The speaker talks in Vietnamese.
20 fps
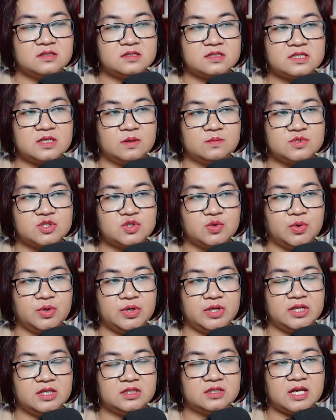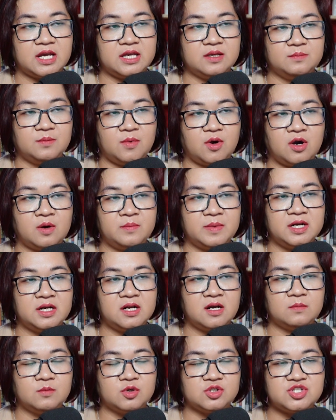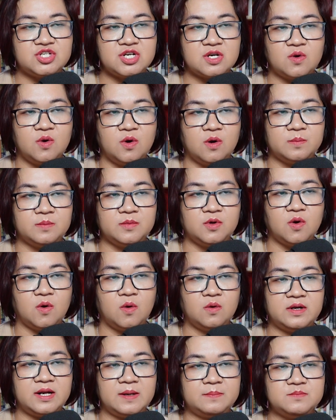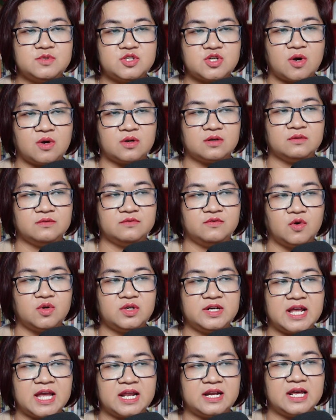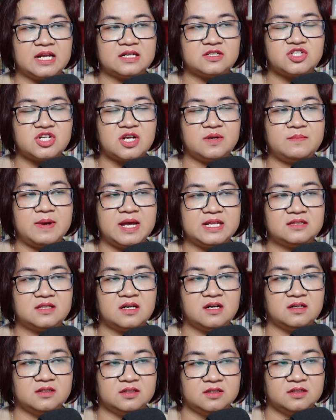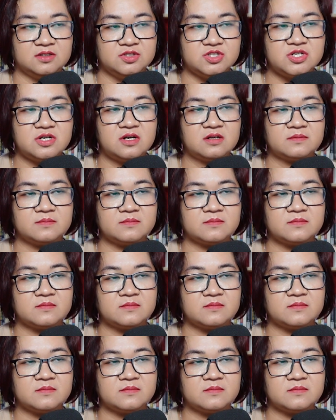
Xong xuôi, thầy Mo mới nâng một chiếc hộp gỗ nắp tròn vốn đã đặt trên ban thờ từ trước.